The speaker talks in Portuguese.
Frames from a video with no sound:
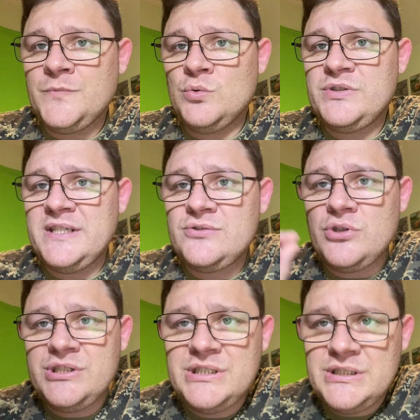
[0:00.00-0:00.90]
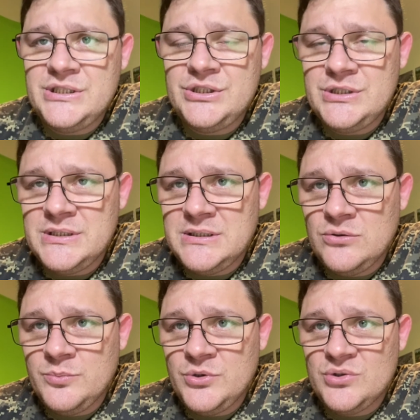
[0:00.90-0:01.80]
um sensor de, de
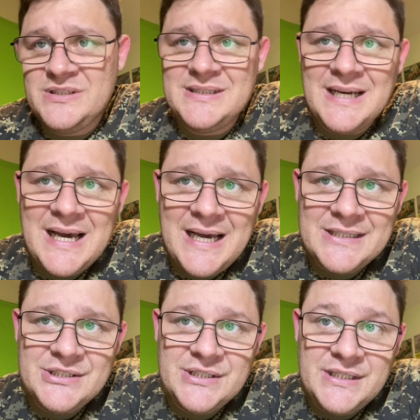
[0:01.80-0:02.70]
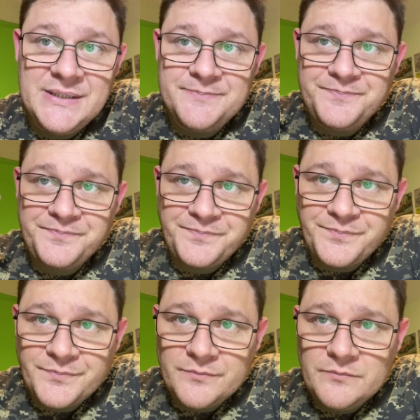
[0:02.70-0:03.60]
luminosidade que
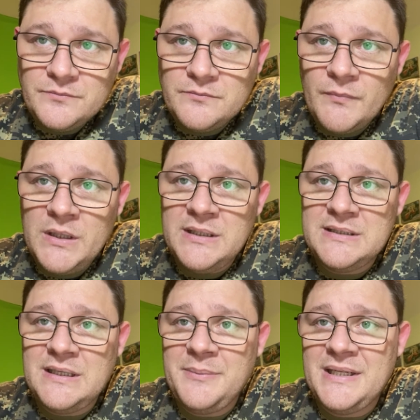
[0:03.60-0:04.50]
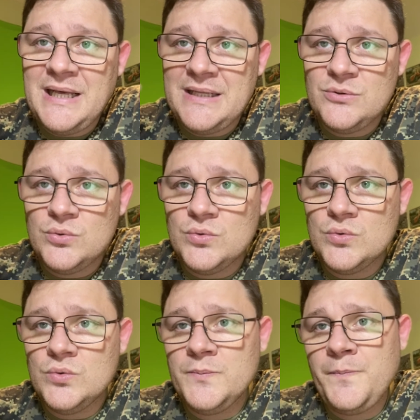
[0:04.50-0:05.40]

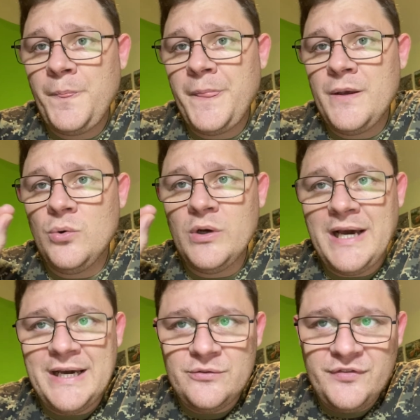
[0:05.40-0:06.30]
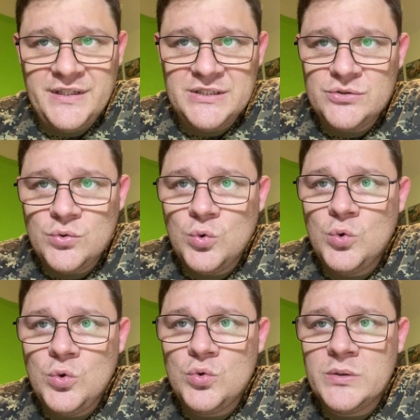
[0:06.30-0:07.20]
determinado horário fica
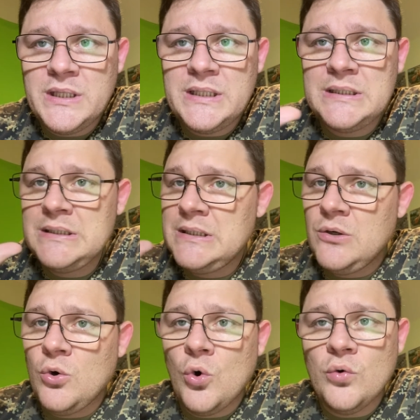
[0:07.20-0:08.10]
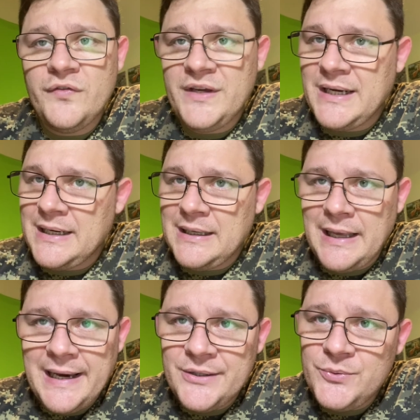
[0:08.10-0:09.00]
escuro, né? Ou fica
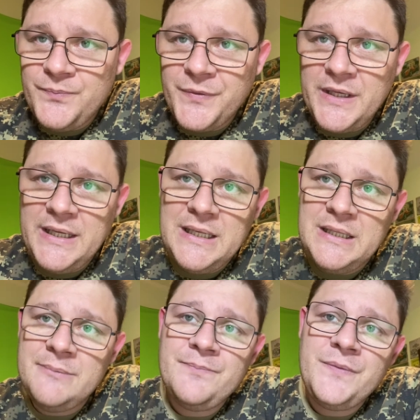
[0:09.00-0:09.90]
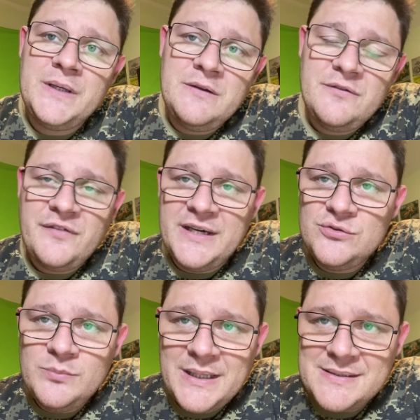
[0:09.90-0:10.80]
claro, ele faz
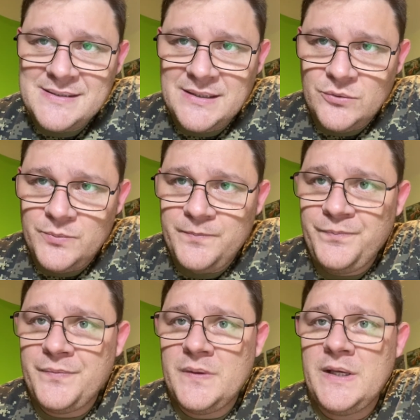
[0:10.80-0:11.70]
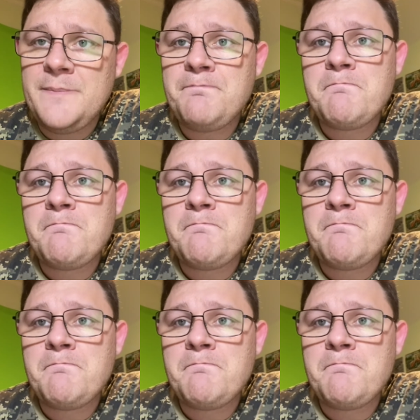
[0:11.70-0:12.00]
uma ação, né?